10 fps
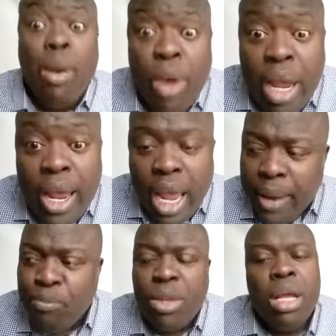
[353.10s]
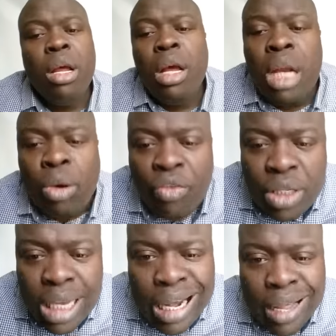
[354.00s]
Mais oui, hey, la
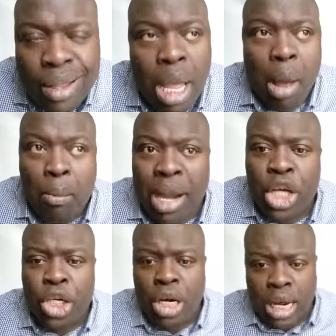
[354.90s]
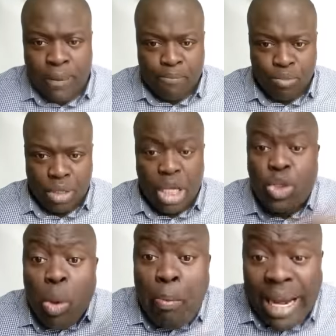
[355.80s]
confiance est là. Mais les jeunes là, ils
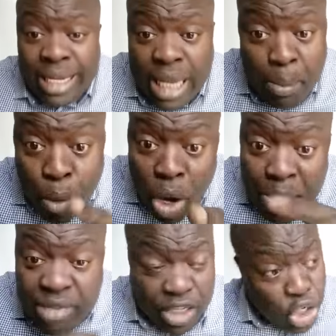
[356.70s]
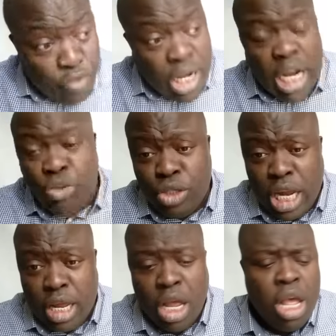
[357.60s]
sont paniqués. Beaucoup de petits Je le vois dans le sujet.
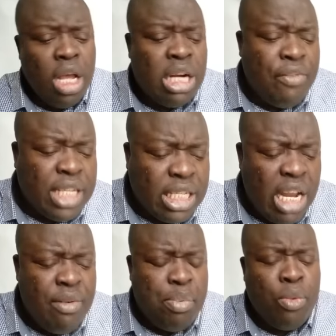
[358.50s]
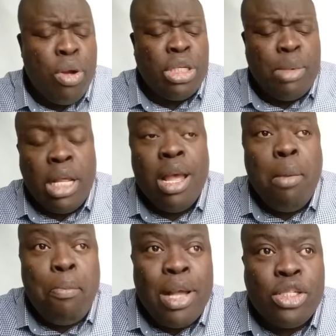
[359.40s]
Le grand fait s'élève et puis, ouais, je...
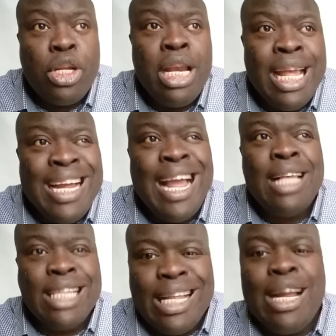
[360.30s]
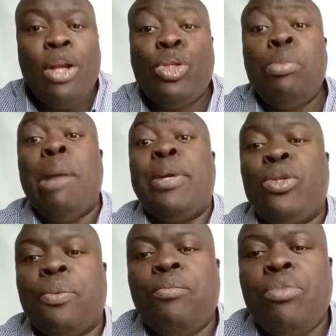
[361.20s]
parce que les gars, certains quand ils ont mis la
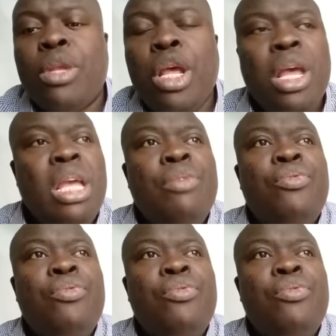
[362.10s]
pression il